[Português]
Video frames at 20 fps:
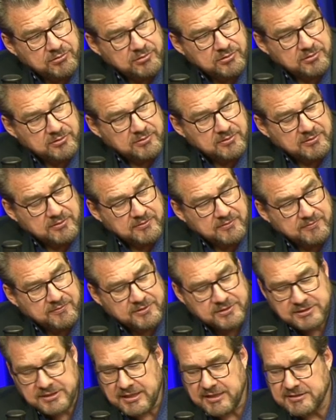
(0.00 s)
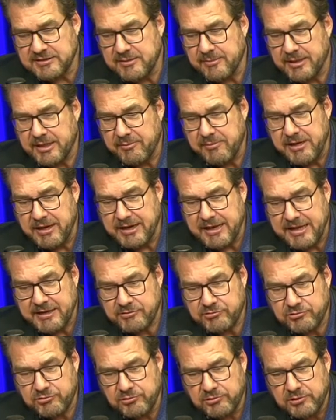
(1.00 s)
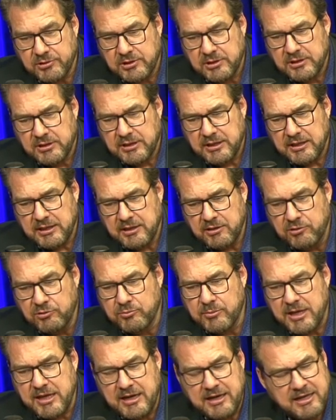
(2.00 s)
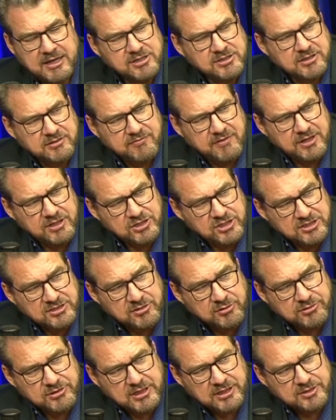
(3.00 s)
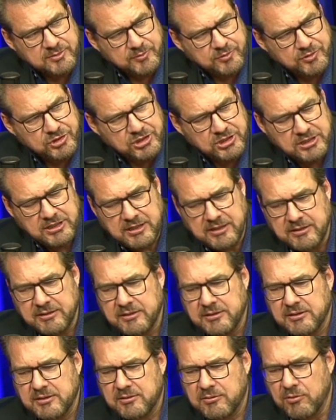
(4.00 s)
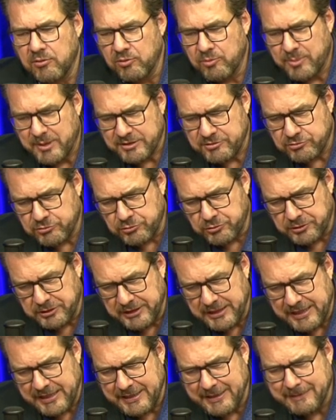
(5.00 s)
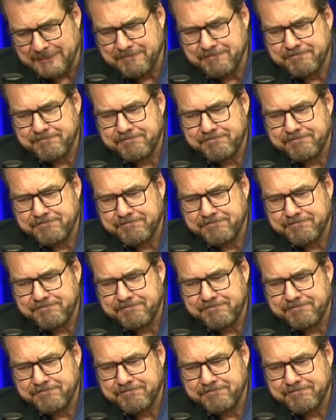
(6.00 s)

Uhum. Você receberá o um ingresso é, numa igreja adventista do sétimo dia, com o pastor lá.